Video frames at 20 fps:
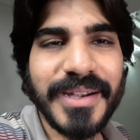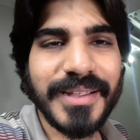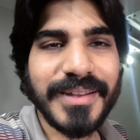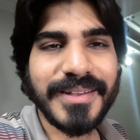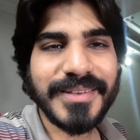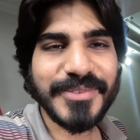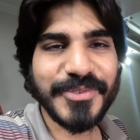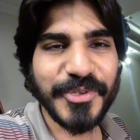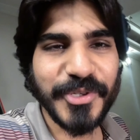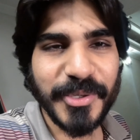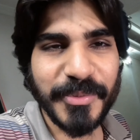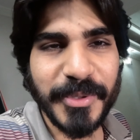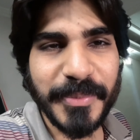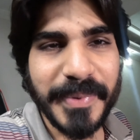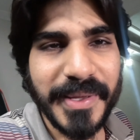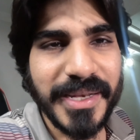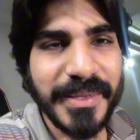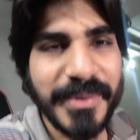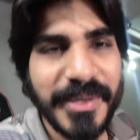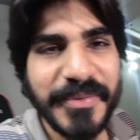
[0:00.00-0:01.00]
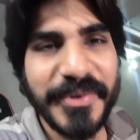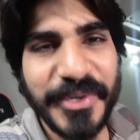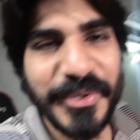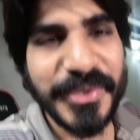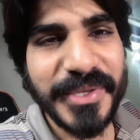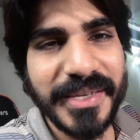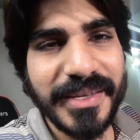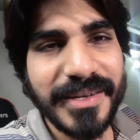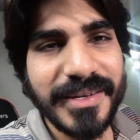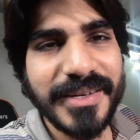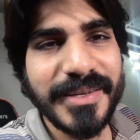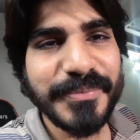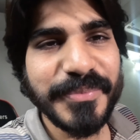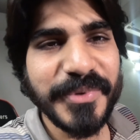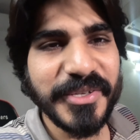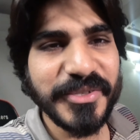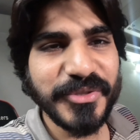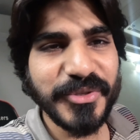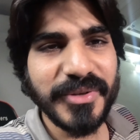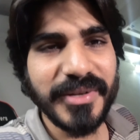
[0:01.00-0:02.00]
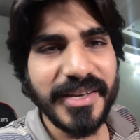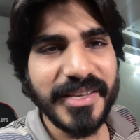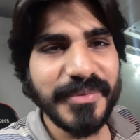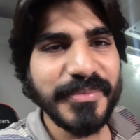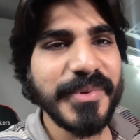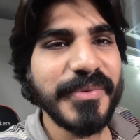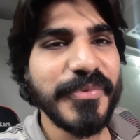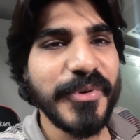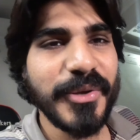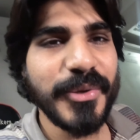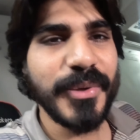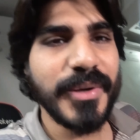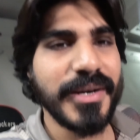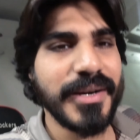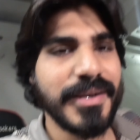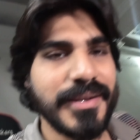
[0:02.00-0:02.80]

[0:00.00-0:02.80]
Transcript: कर लेना जो लोग भी पहली बार वीडियो देख रहे हैं ना पेज को लाजमी फॉलो कर